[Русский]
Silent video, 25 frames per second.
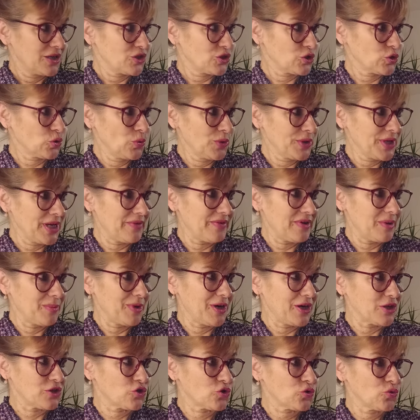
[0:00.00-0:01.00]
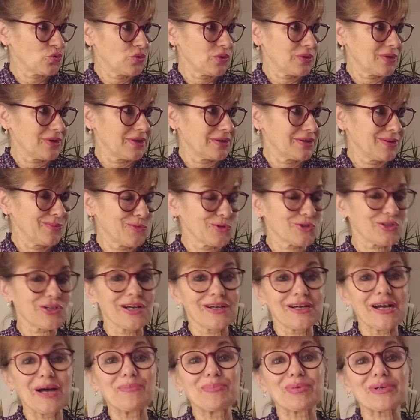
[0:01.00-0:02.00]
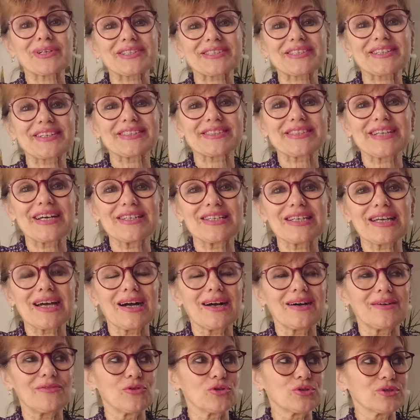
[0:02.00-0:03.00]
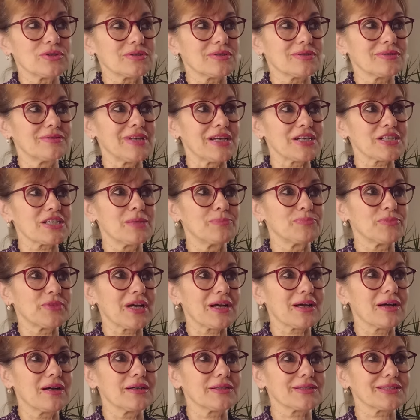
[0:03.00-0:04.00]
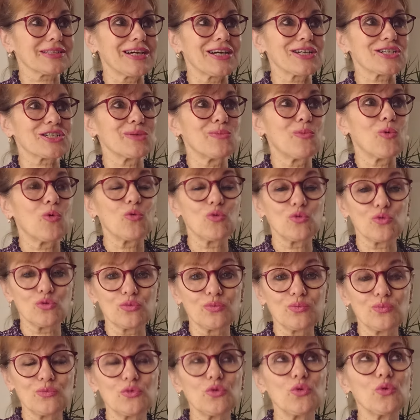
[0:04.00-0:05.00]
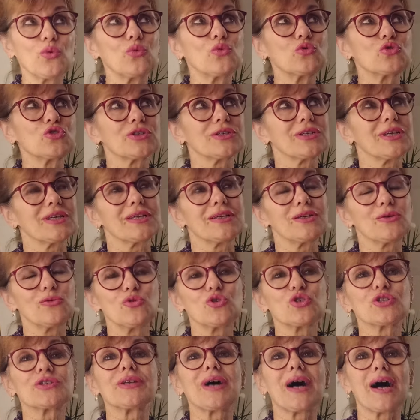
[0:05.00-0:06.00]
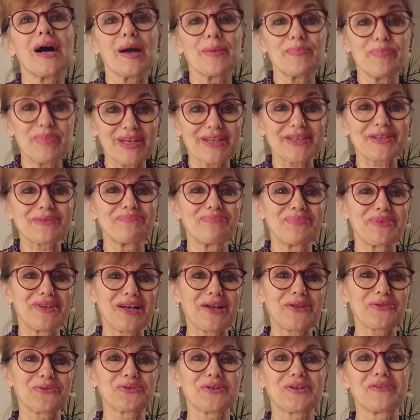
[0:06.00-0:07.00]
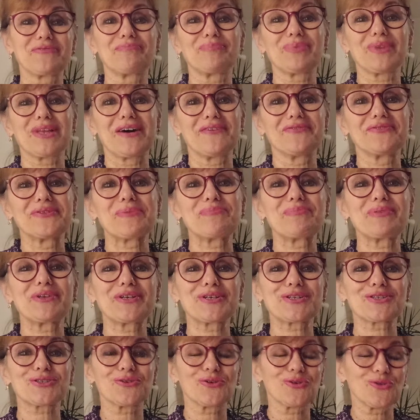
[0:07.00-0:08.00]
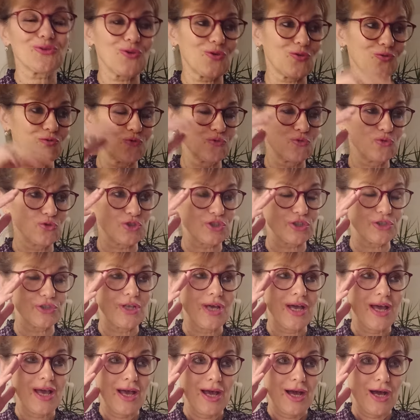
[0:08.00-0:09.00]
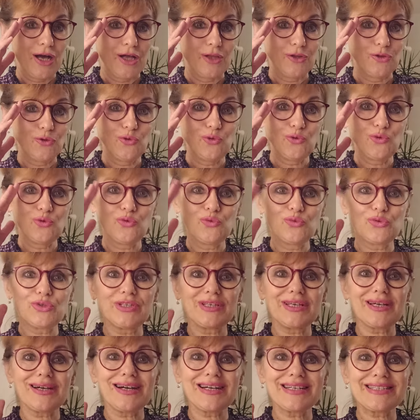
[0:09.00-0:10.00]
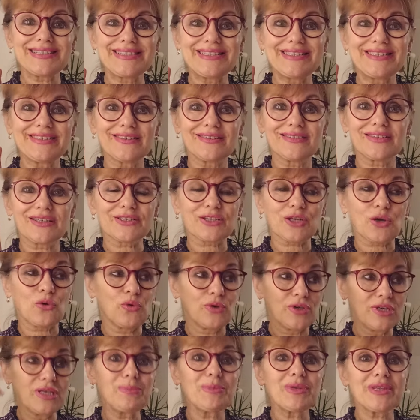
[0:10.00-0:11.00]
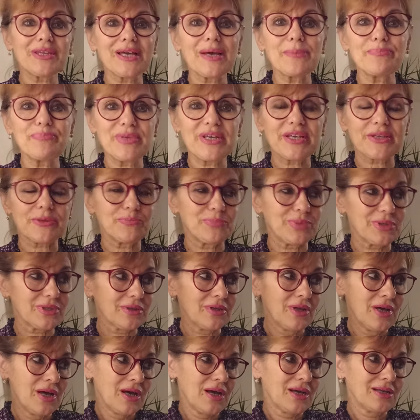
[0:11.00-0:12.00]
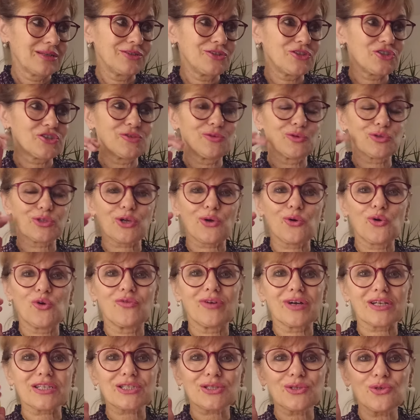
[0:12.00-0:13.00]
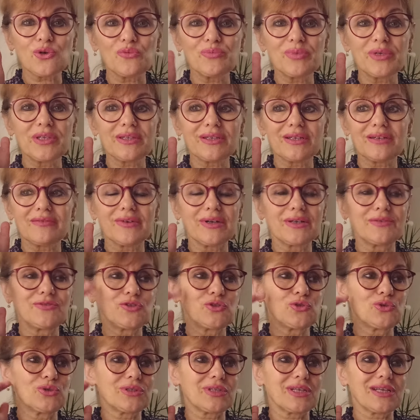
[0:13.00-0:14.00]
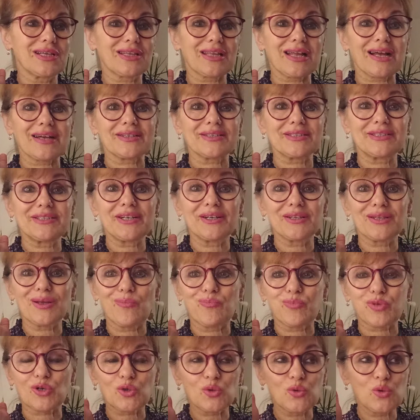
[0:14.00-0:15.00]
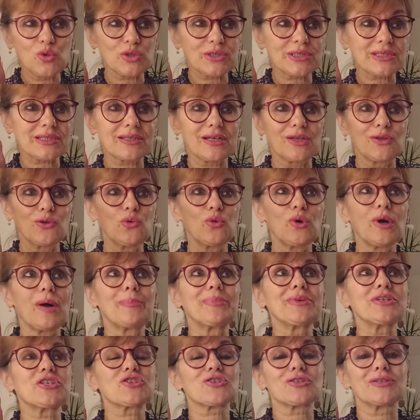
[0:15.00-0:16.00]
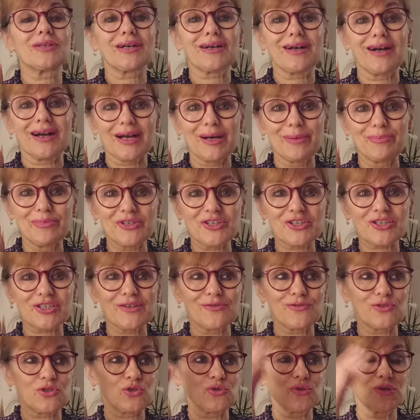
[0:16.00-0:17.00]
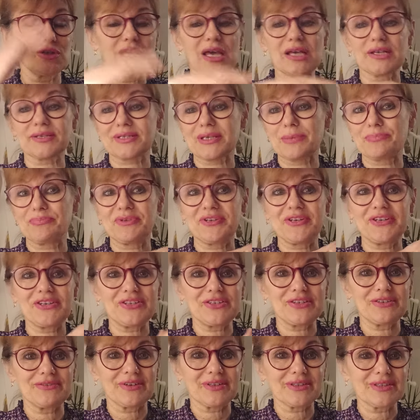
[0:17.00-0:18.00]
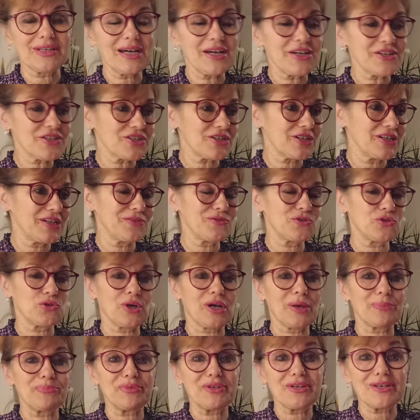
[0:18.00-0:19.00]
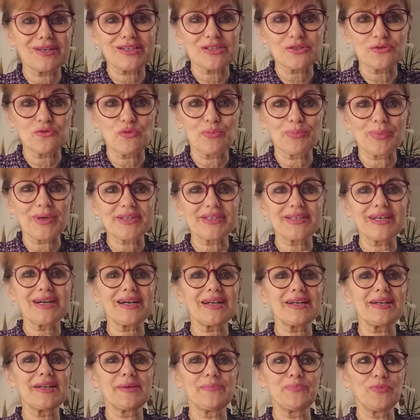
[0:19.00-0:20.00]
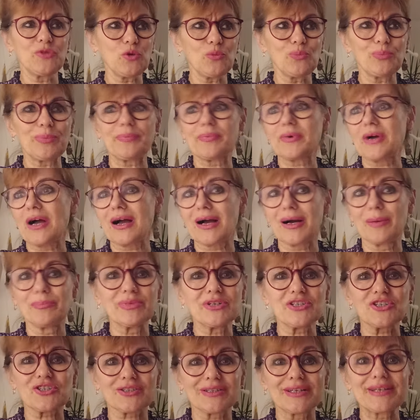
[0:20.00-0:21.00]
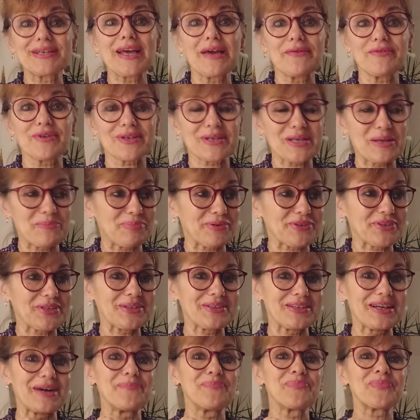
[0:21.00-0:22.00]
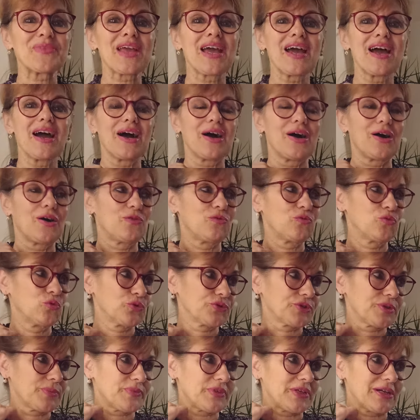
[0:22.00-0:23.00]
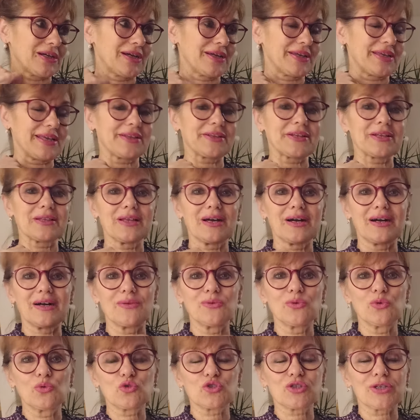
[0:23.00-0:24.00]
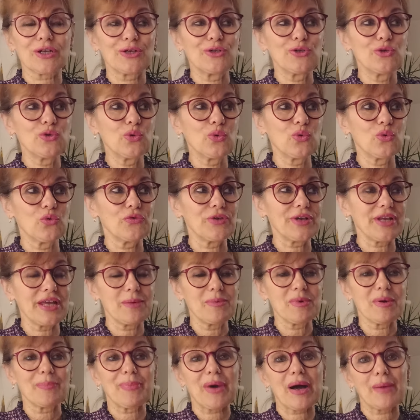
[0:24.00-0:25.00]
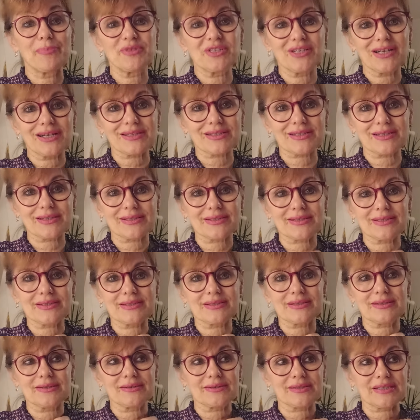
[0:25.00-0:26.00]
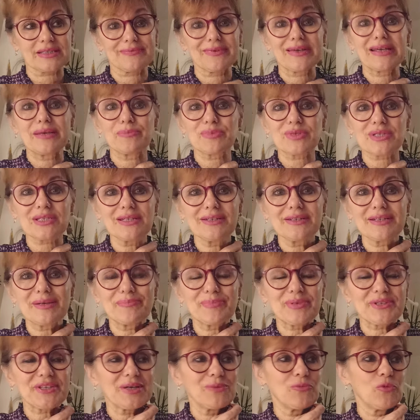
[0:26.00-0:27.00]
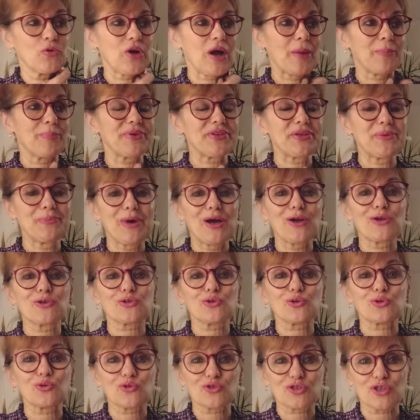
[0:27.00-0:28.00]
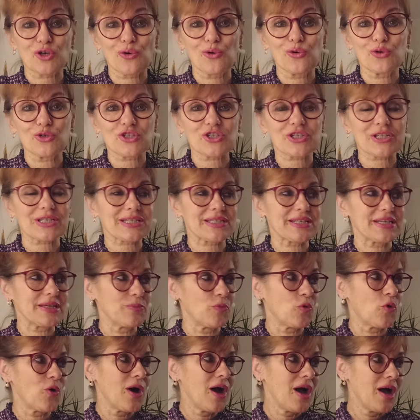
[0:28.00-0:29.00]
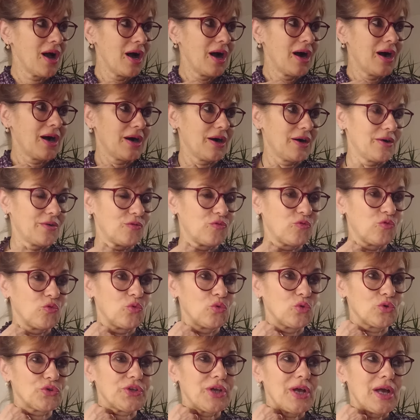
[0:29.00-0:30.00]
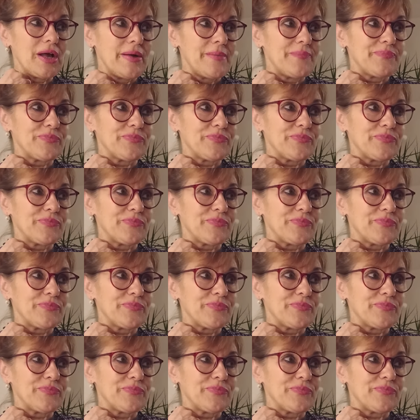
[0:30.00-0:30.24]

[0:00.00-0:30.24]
Что я вам хочу э, немножко как бы рассказать о вот нашем, так скажем, у, ну, ужине, не ужин, а обед, который плавно перешел в ужин. Ну, я делала такой, именно обед был, ничего такого особенного, все это я так сделала просто, ну, обычно, как обычно, все я с аперитива начали, все к аперитиву подали, ну, как обычно, я, вернее, подала, а вот, так как я дала нужен люку время пообщаться с, с своим сыном, потому как понимаю, что тоже хочется ему, а вот.